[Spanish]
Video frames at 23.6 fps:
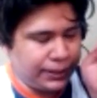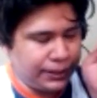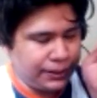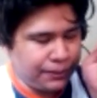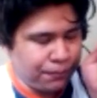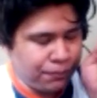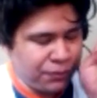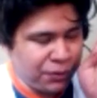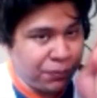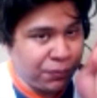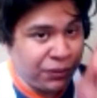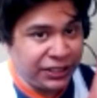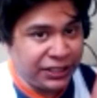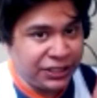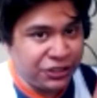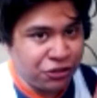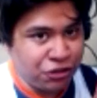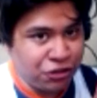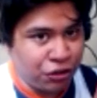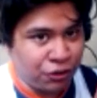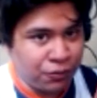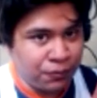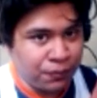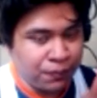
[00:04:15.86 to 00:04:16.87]
mi
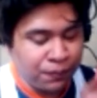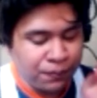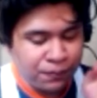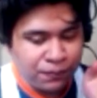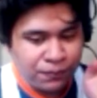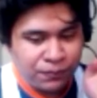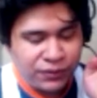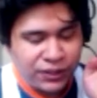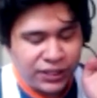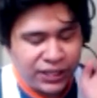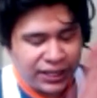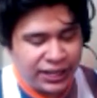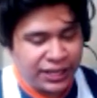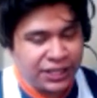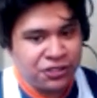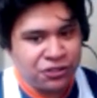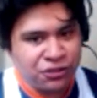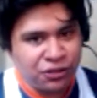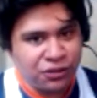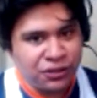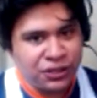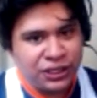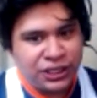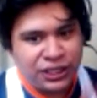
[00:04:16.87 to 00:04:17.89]
predicción.
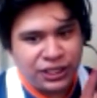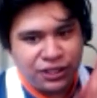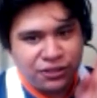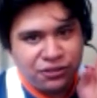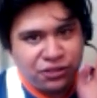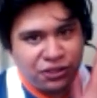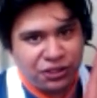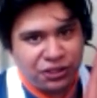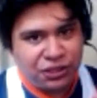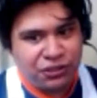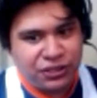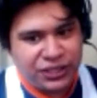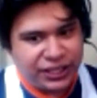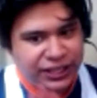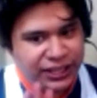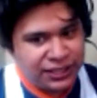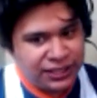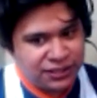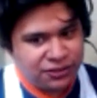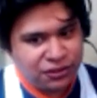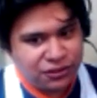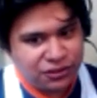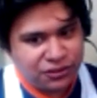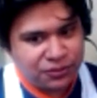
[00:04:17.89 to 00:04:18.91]
Esto, yo digo que
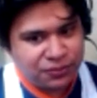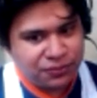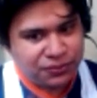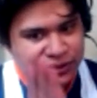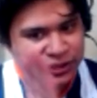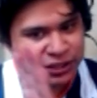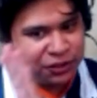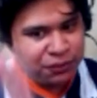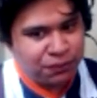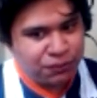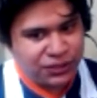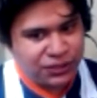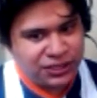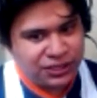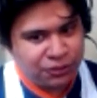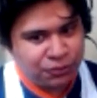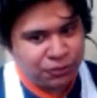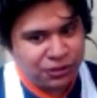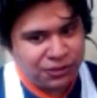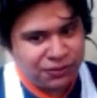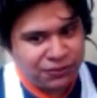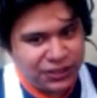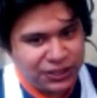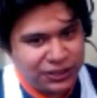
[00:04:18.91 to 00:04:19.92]
esto, después del
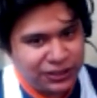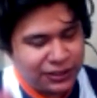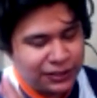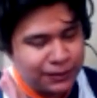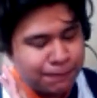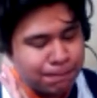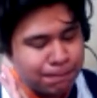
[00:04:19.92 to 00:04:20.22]
boss fight,